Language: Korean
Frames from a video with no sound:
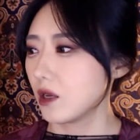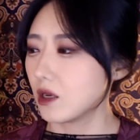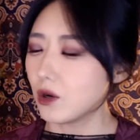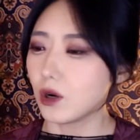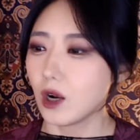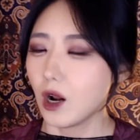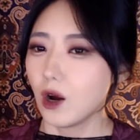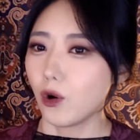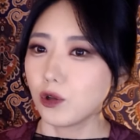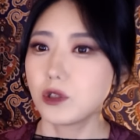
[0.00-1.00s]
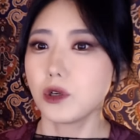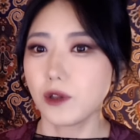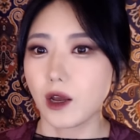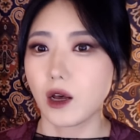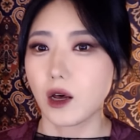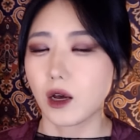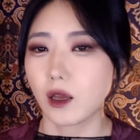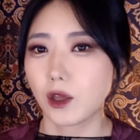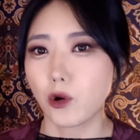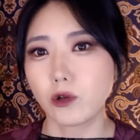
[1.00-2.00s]
이걸 어쩌나
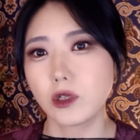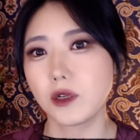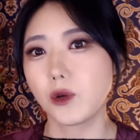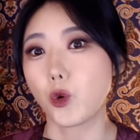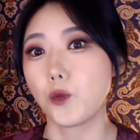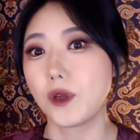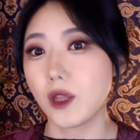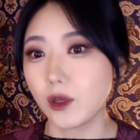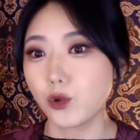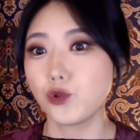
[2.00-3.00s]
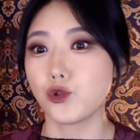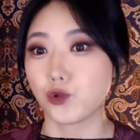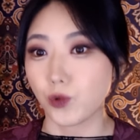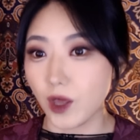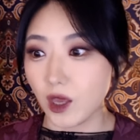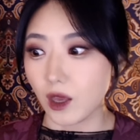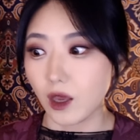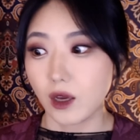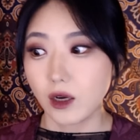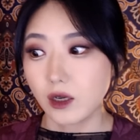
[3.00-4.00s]
경찰이 고민하던 중에
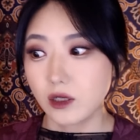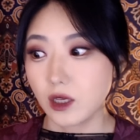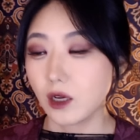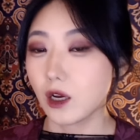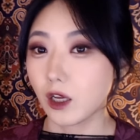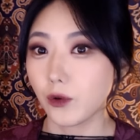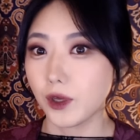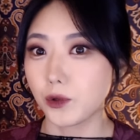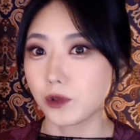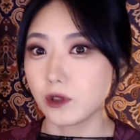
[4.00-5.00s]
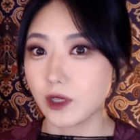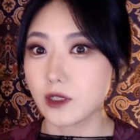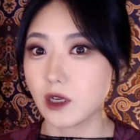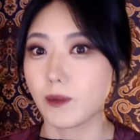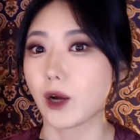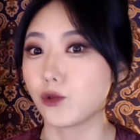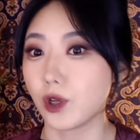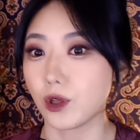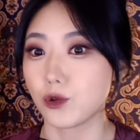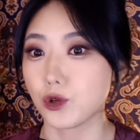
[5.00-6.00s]
생각의 회로를 살짝
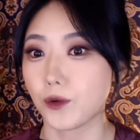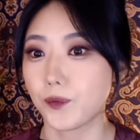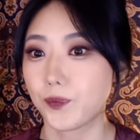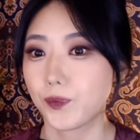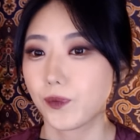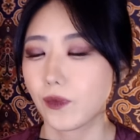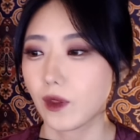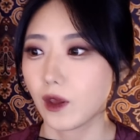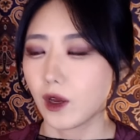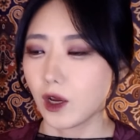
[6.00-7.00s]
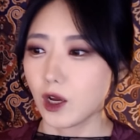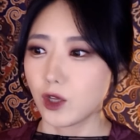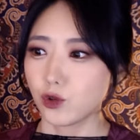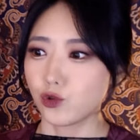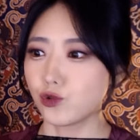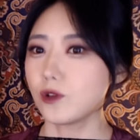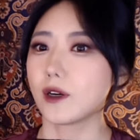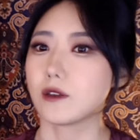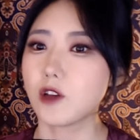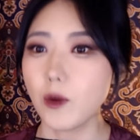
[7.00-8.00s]
바꾸게 되죠.
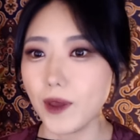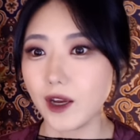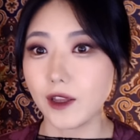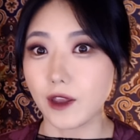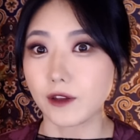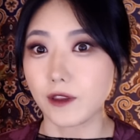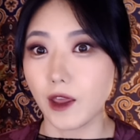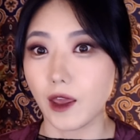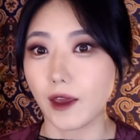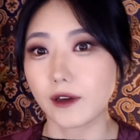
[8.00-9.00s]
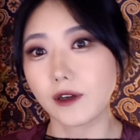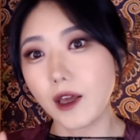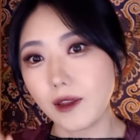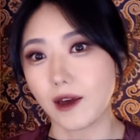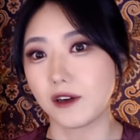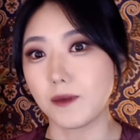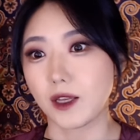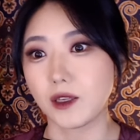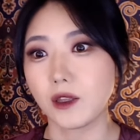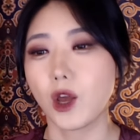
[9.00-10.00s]
누군가를 섭외하게 되는데 그게 다름
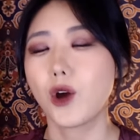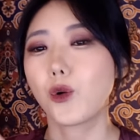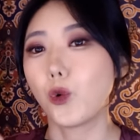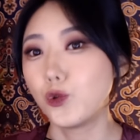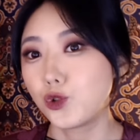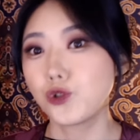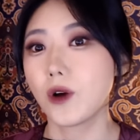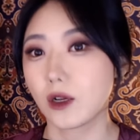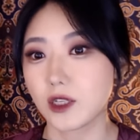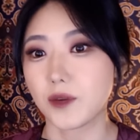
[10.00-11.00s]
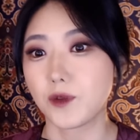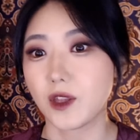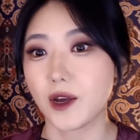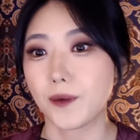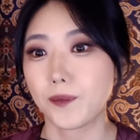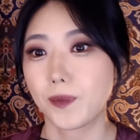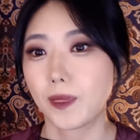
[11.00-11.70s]
아닌 곤충학자입니다.